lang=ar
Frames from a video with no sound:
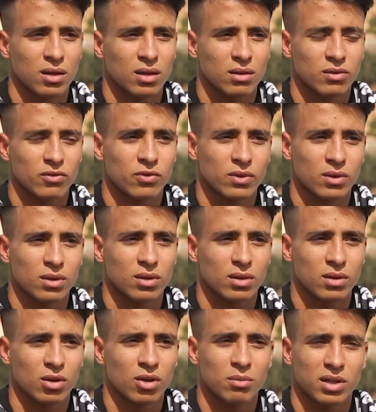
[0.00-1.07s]

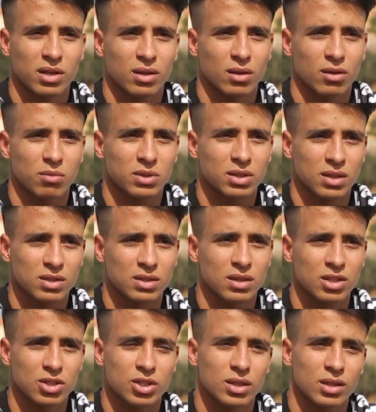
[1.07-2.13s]
في عمري 18
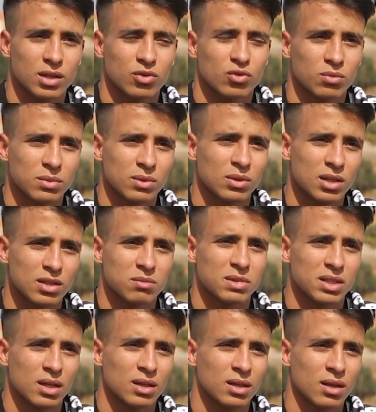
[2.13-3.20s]
سنه شاركت ونلت
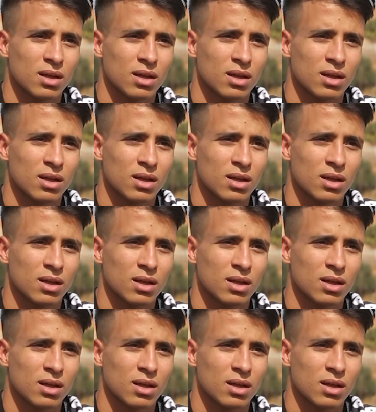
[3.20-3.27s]
ميداليه